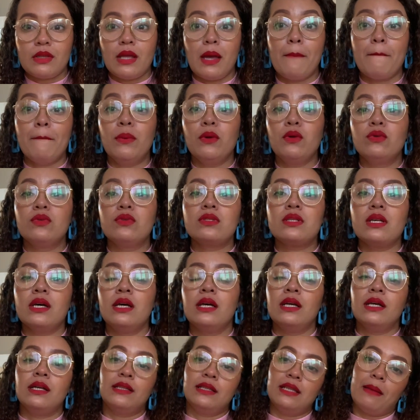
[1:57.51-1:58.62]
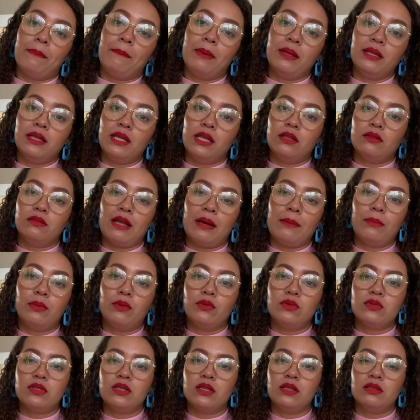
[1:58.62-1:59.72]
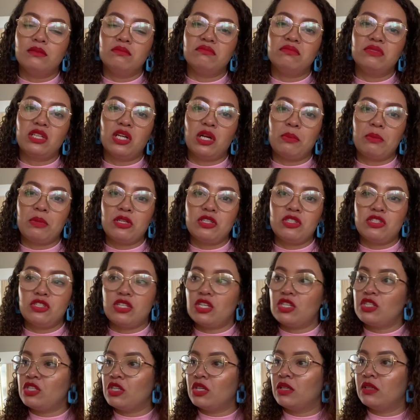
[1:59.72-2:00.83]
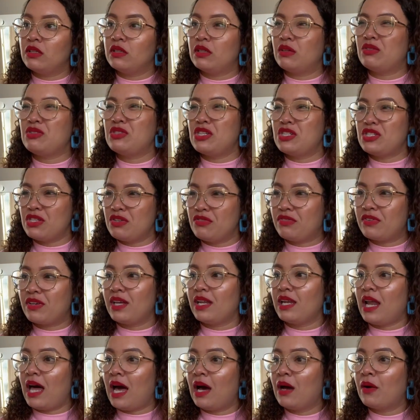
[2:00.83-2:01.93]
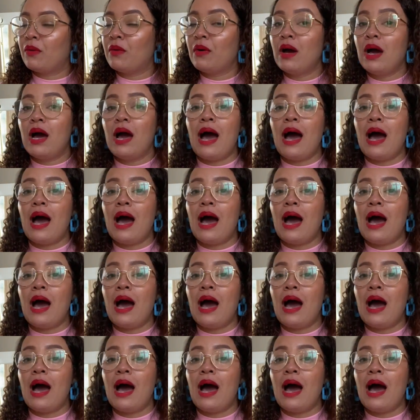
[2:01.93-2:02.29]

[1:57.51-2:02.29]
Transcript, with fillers: blusa, dependendo da blusa, geralmente GG. Não, GG fica largo.